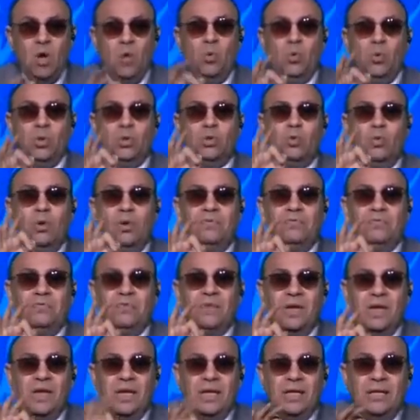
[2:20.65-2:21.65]

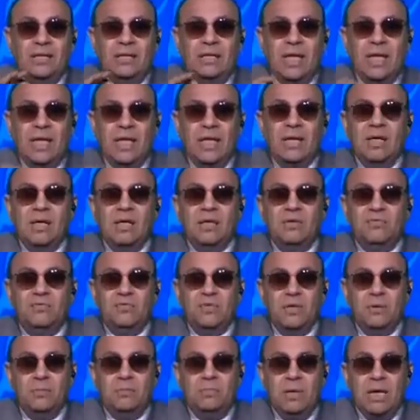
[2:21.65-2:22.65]
وتوفي العده
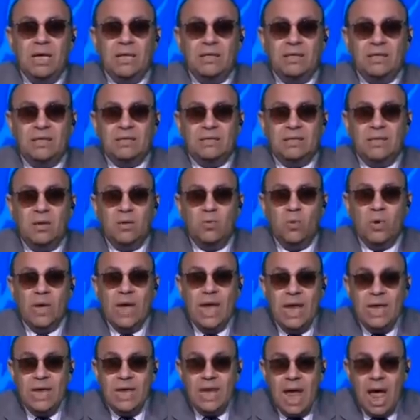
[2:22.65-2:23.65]
في بيت
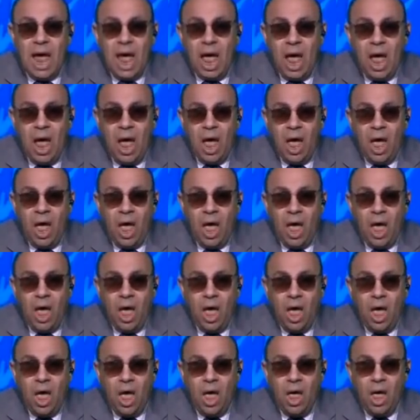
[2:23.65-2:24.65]
الزوجيه
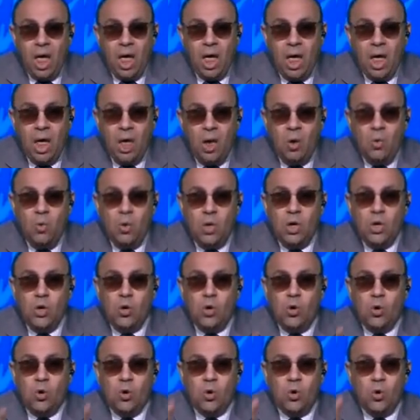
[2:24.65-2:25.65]
هو اللي
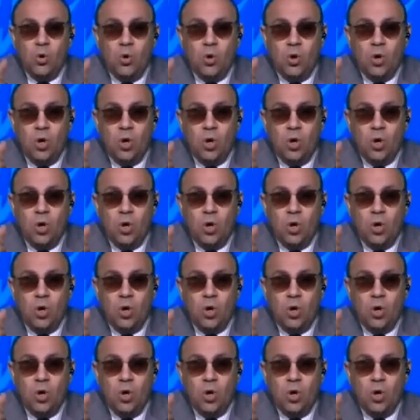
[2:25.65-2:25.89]
يخرج